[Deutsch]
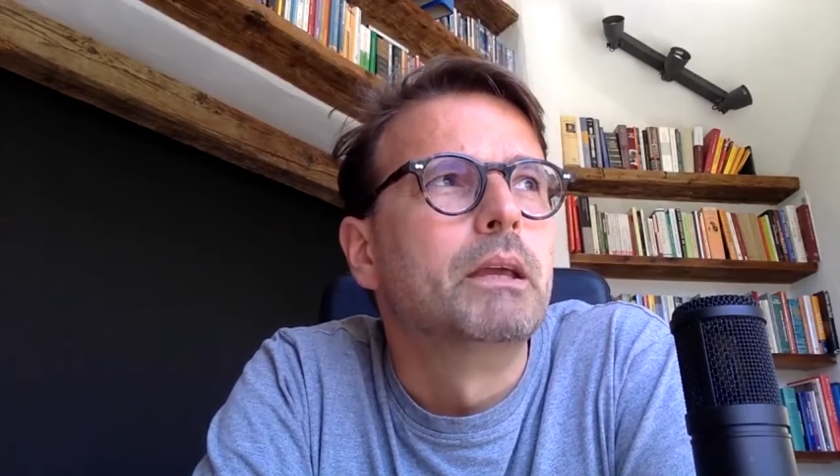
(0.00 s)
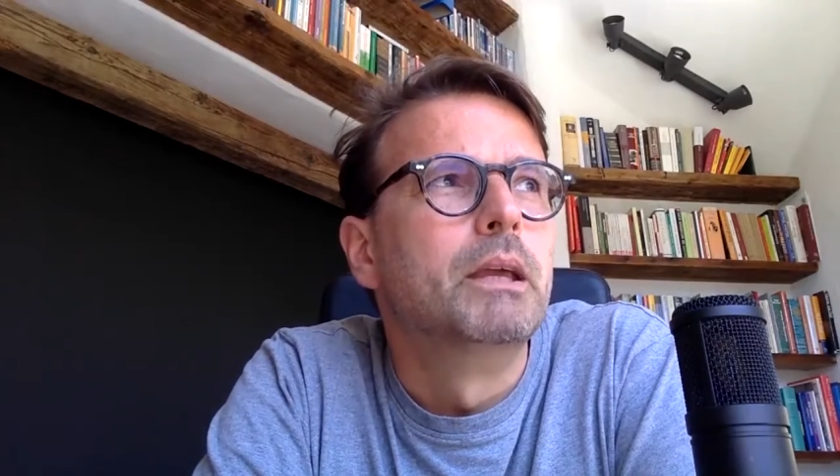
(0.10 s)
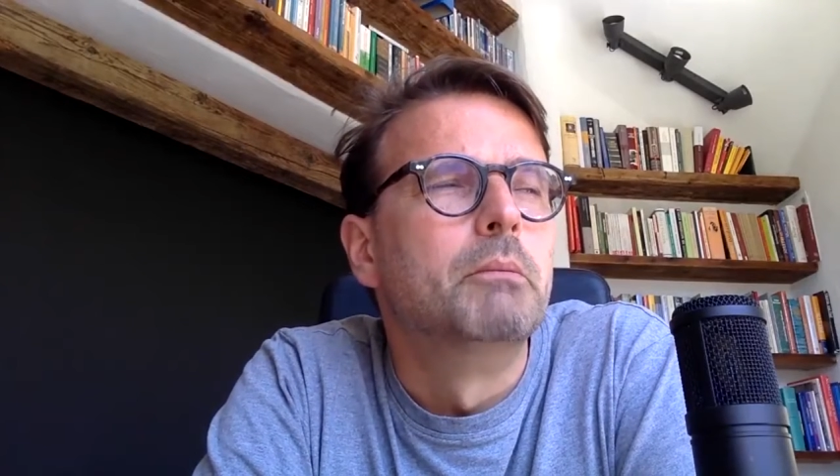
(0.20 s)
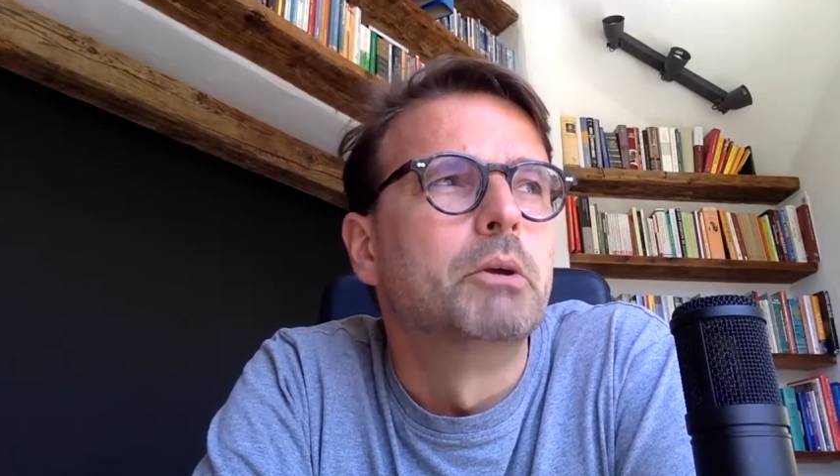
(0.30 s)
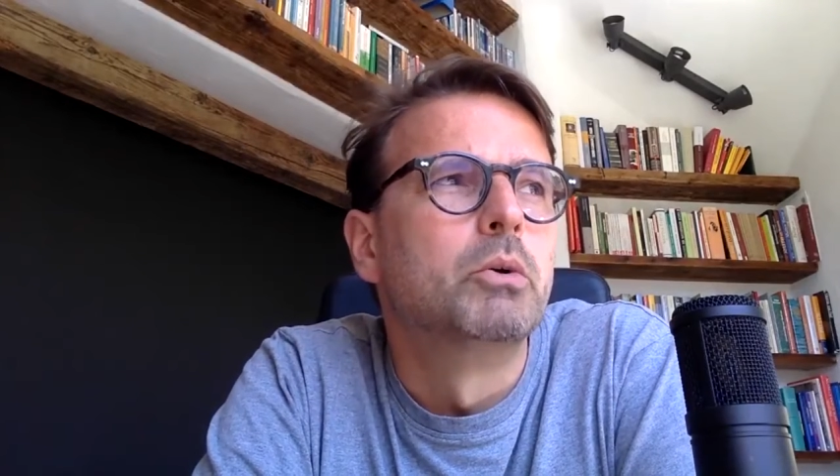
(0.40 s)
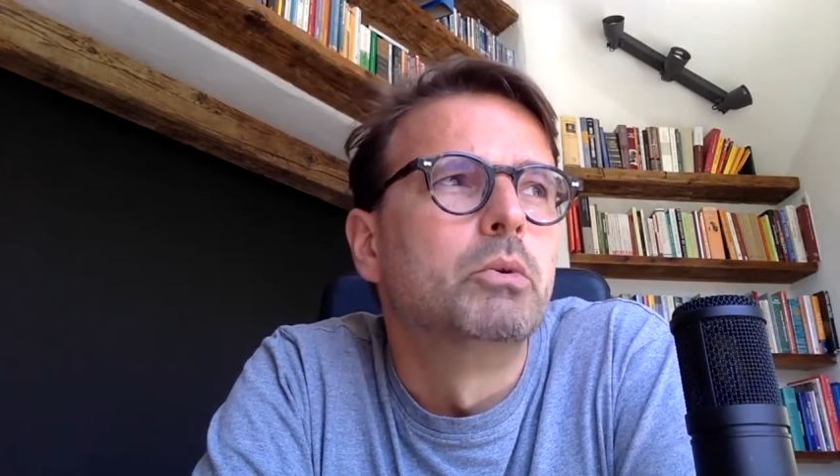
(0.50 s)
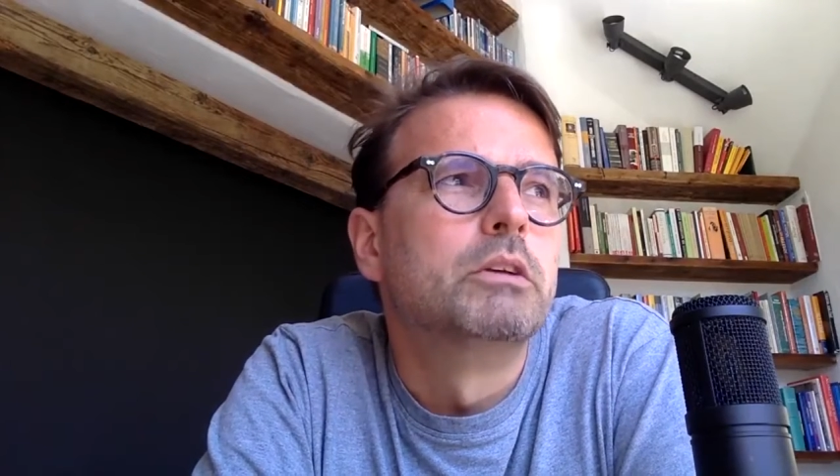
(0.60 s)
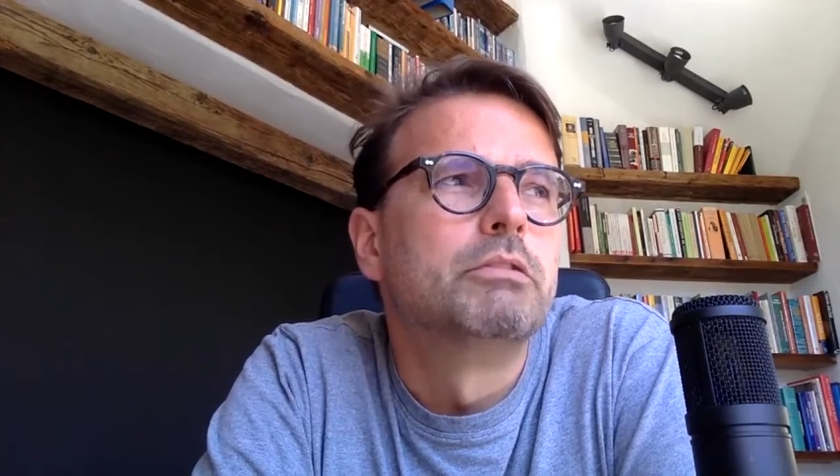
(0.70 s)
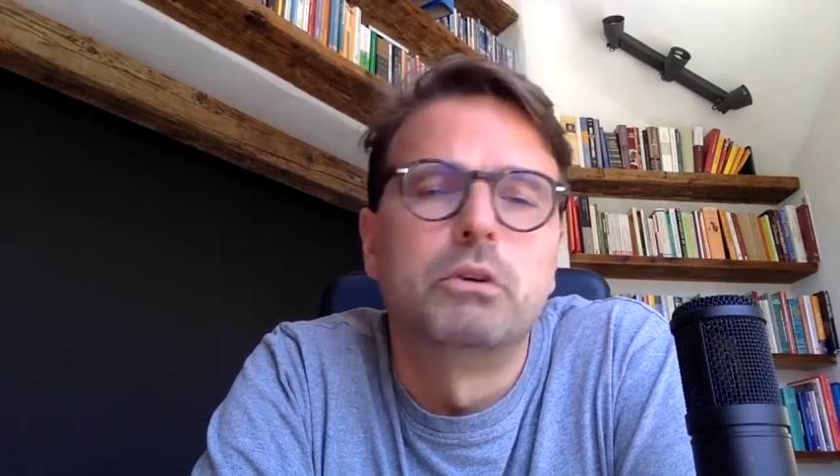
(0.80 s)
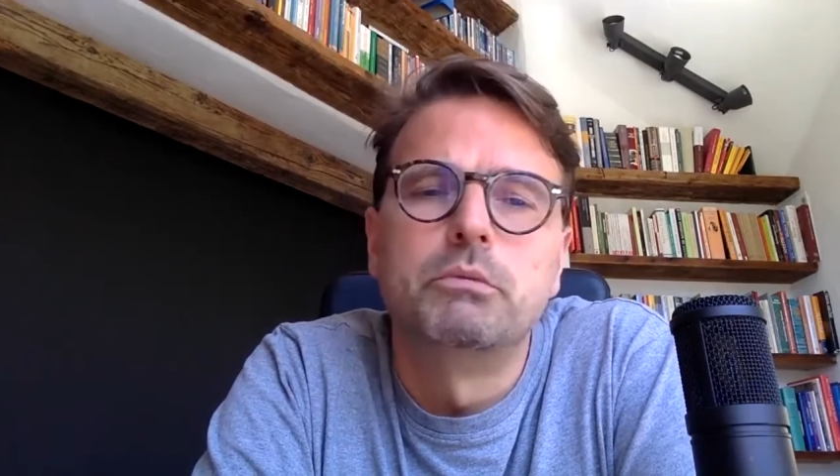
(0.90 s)
im
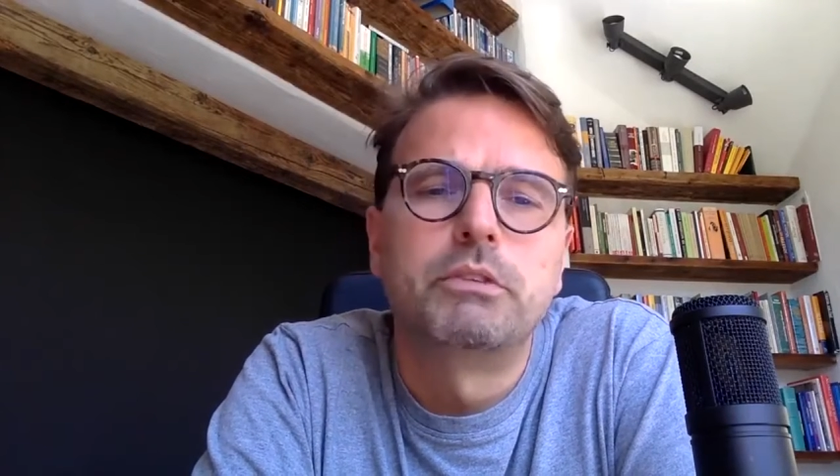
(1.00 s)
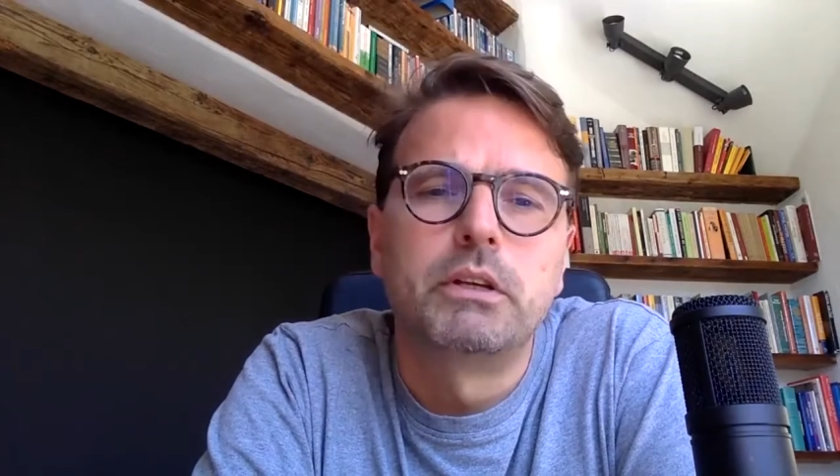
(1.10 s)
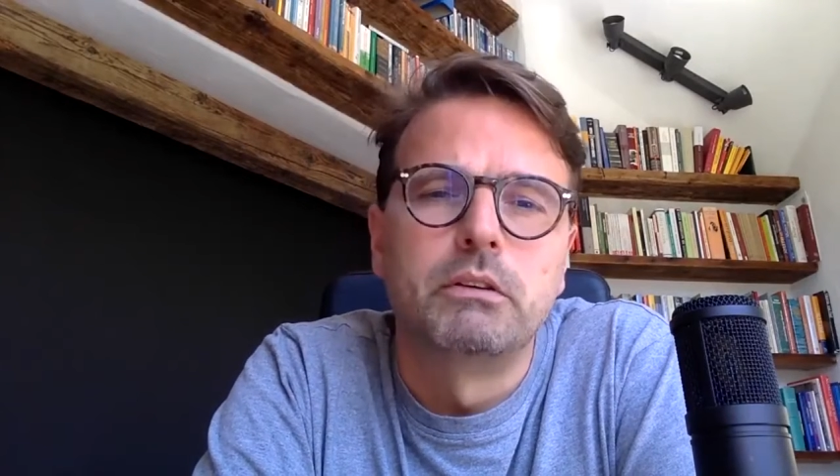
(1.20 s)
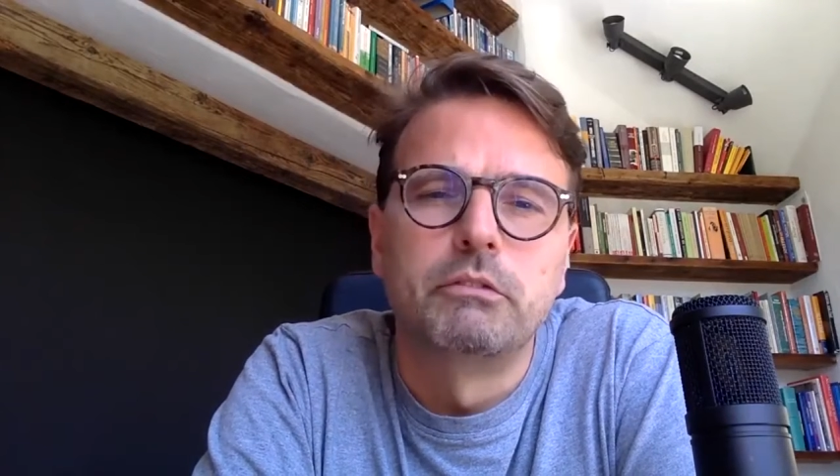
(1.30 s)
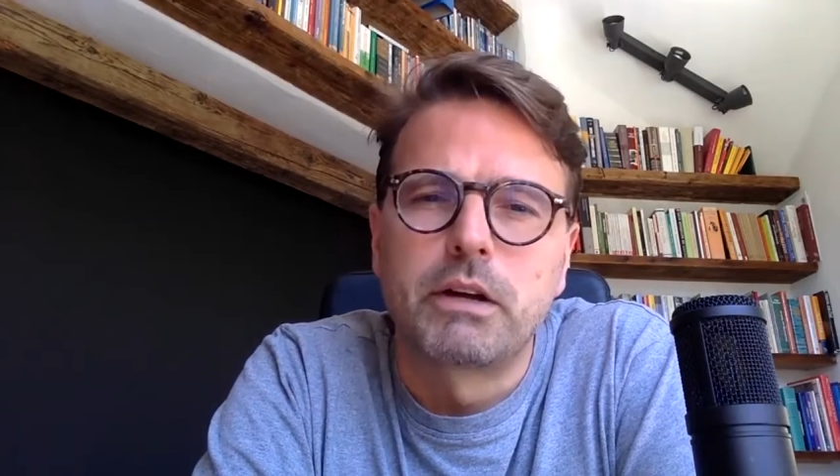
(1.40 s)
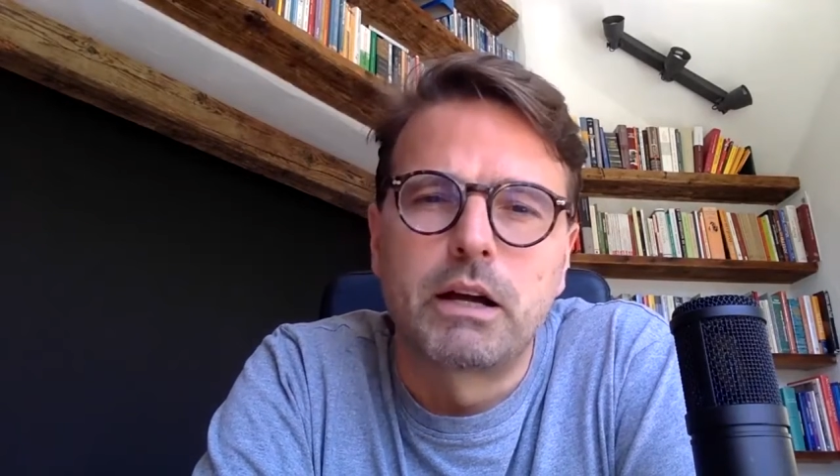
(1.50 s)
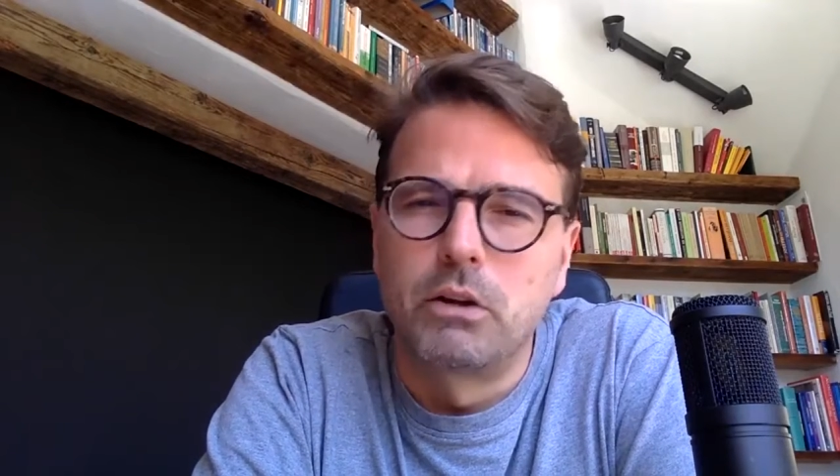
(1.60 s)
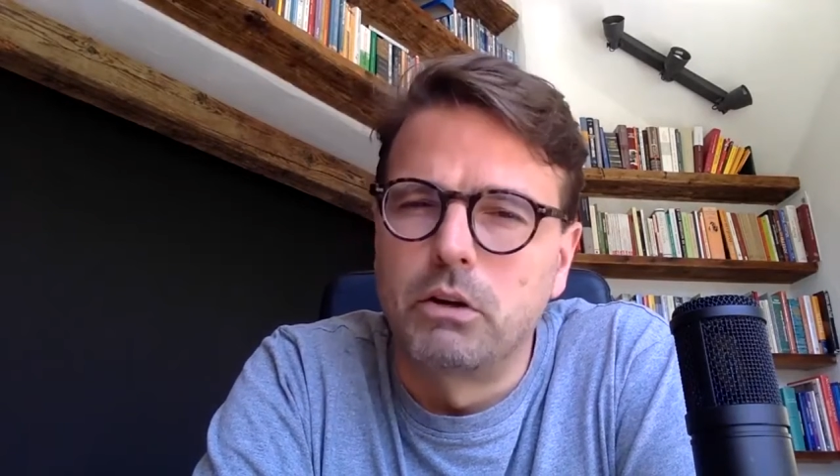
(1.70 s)
Grunde vernünftigen Fragen,